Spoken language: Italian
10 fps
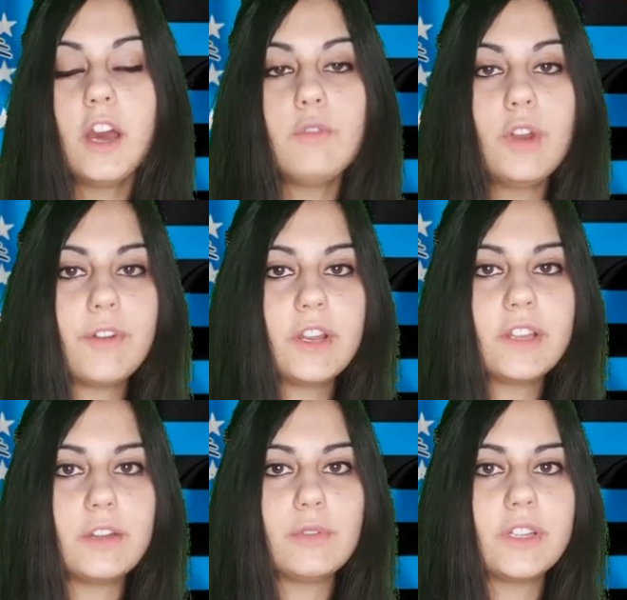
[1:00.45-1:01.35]
volevano
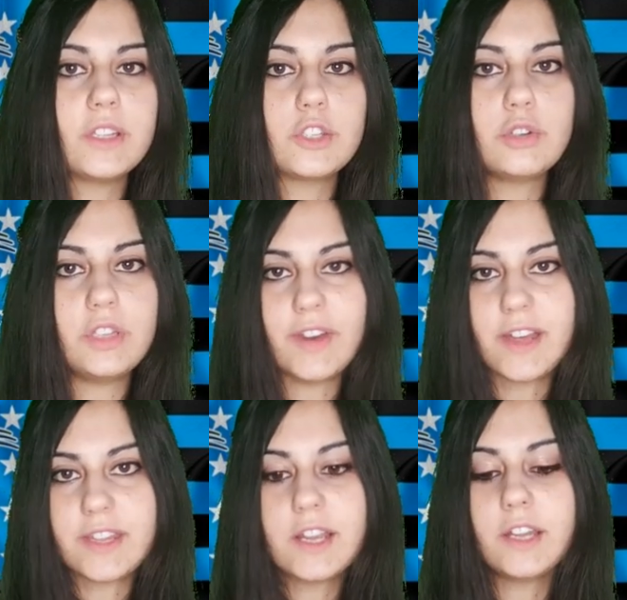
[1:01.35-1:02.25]
andare in una direzione
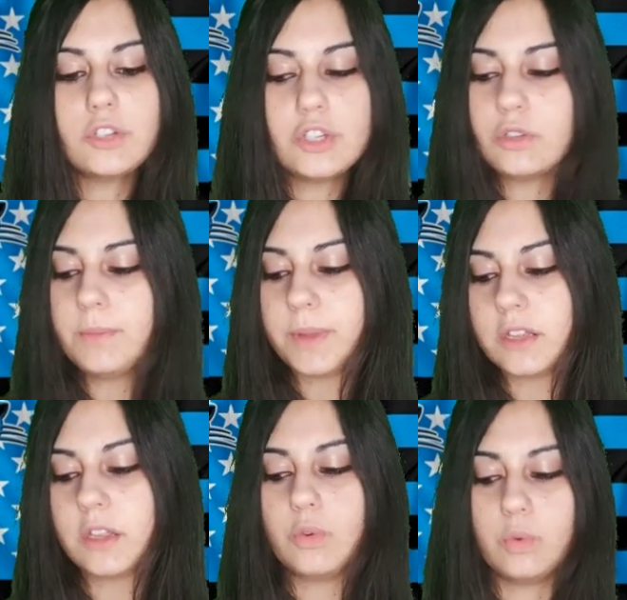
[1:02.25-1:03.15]
diversa e hanno deciso di
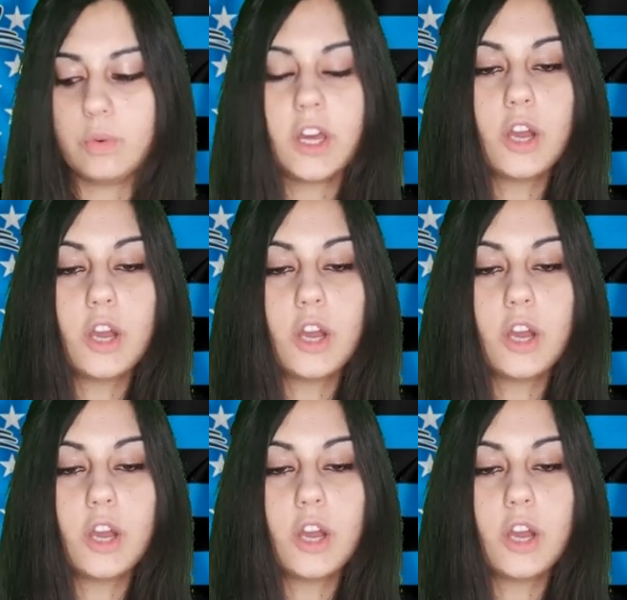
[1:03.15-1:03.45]
prendere un